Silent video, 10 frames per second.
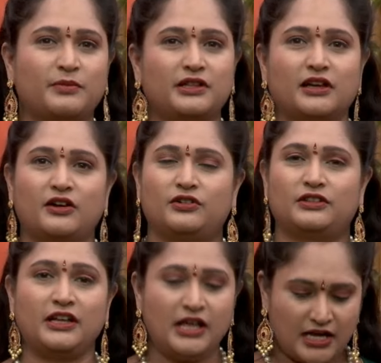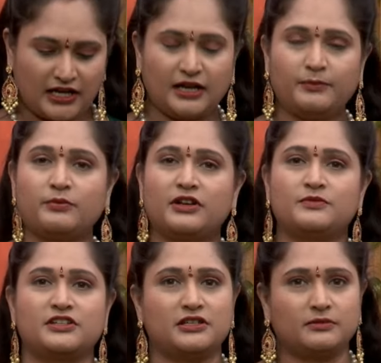ఇబ్బందిగా ఉంటుందని కానీ ఇప్పుడు మనం
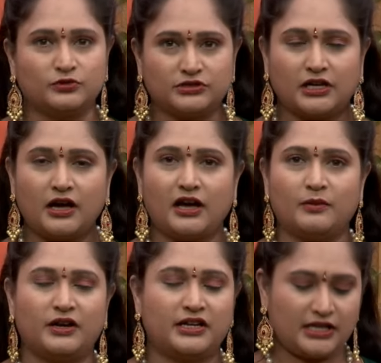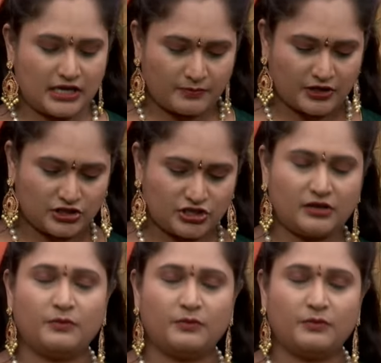చేసేది ముద్దగా కాబట్టి ఇలా మంచిగా